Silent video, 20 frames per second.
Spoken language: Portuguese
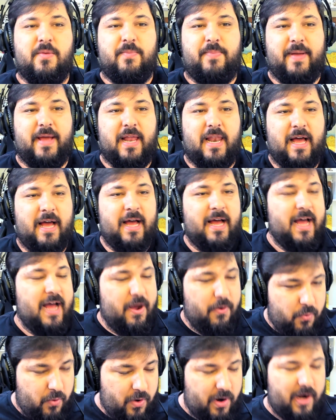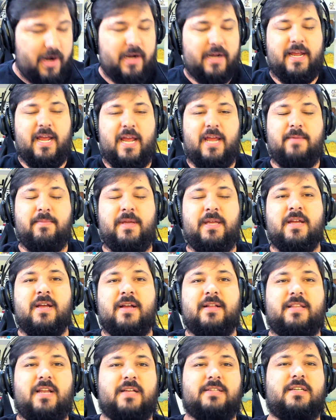pela Wargaming,
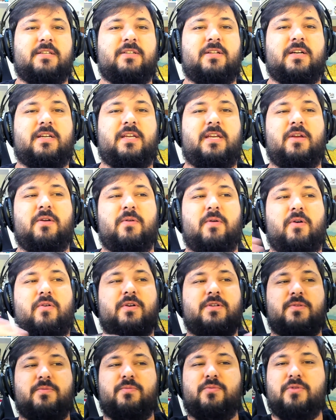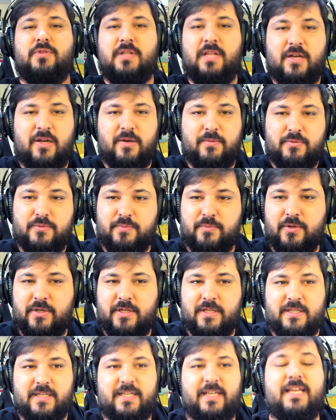trazendo aqui uma coisa muito legal e muito
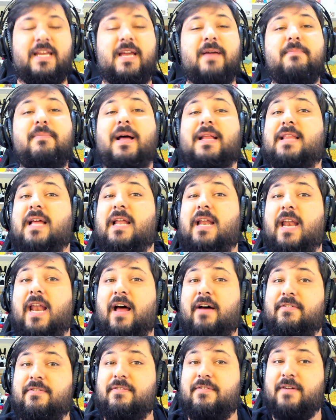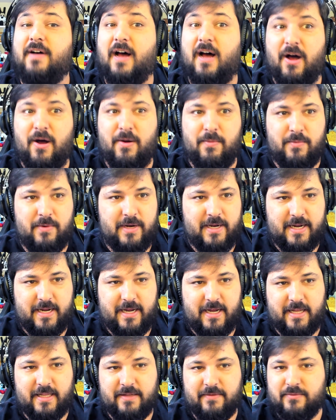bonita, que é Batalha Naval,
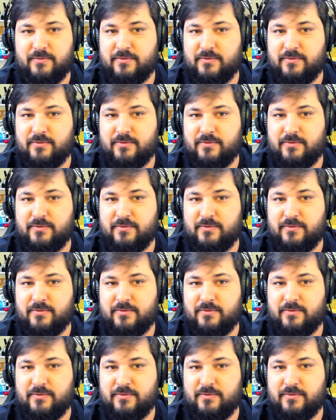molecada.